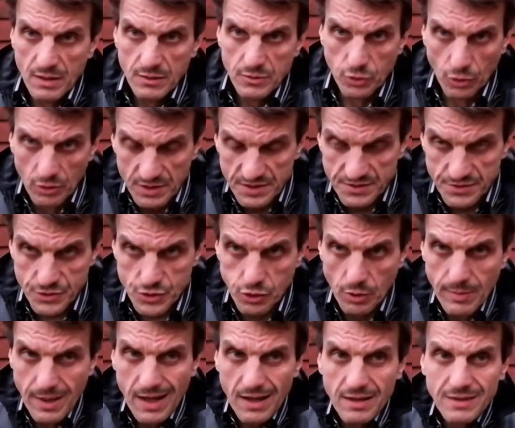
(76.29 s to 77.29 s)
То есть,
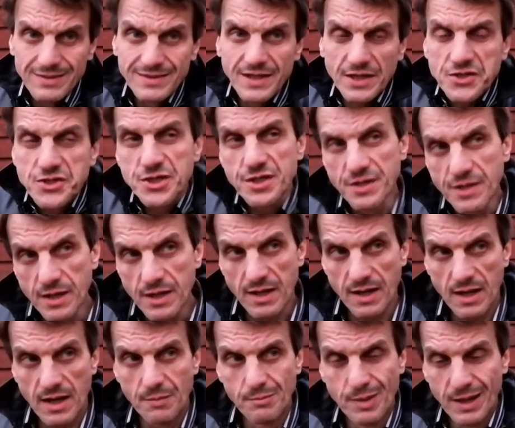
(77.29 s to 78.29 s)
чтобы точнее
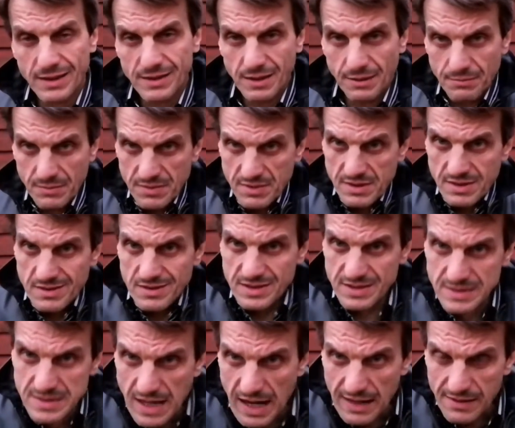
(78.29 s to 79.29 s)
об этом
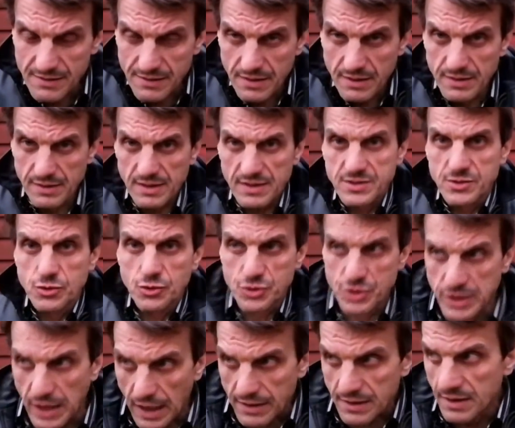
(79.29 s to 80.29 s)
знать и
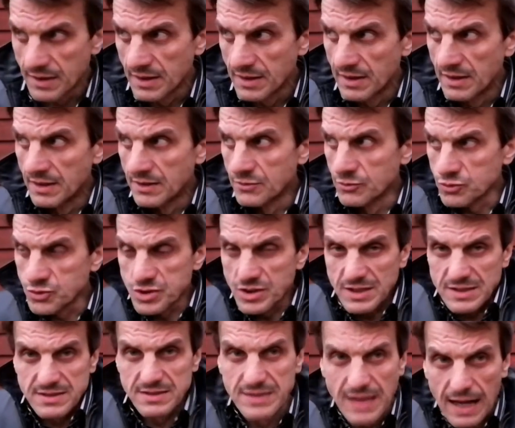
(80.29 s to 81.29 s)
рассуждать,
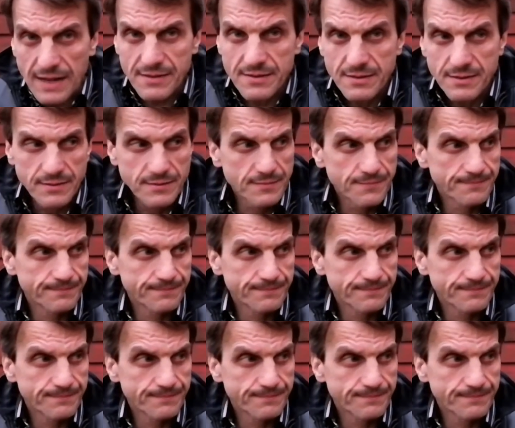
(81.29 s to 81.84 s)
нужно знать,